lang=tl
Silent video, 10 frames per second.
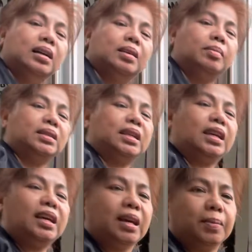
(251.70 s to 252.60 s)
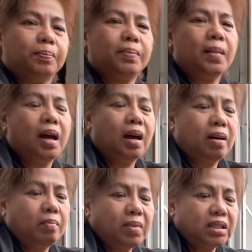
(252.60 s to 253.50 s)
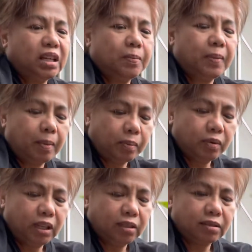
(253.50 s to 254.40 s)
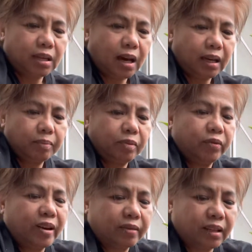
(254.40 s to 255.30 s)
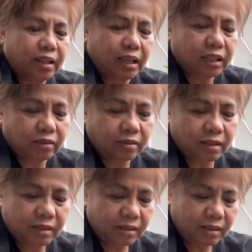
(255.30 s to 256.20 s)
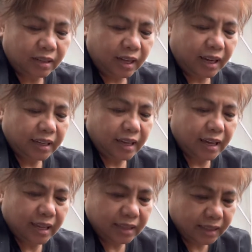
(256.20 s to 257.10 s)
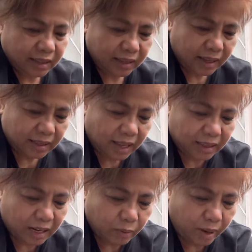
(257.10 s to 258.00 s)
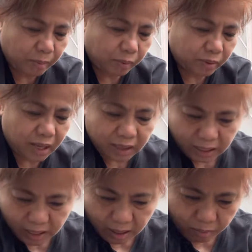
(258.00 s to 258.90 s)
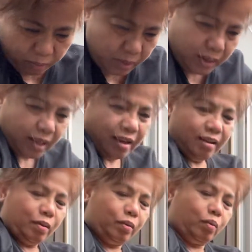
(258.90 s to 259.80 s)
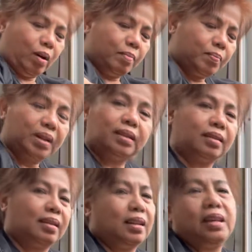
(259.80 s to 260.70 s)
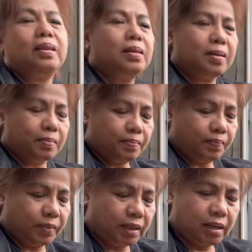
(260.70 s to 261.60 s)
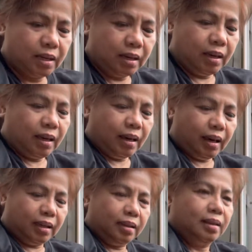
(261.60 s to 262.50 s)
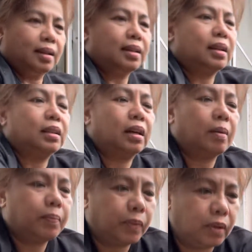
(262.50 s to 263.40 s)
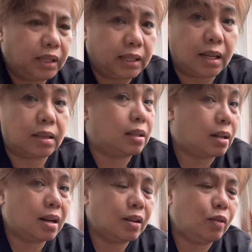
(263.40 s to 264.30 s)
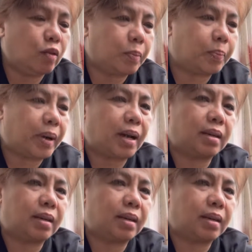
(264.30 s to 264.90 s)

Masikip. Masikip lang po dito sa akin tumanda na ito. Ayan. Dadalawahin po natin ang yung pagtatanim. And then dadagdagan uli natin ang lupa.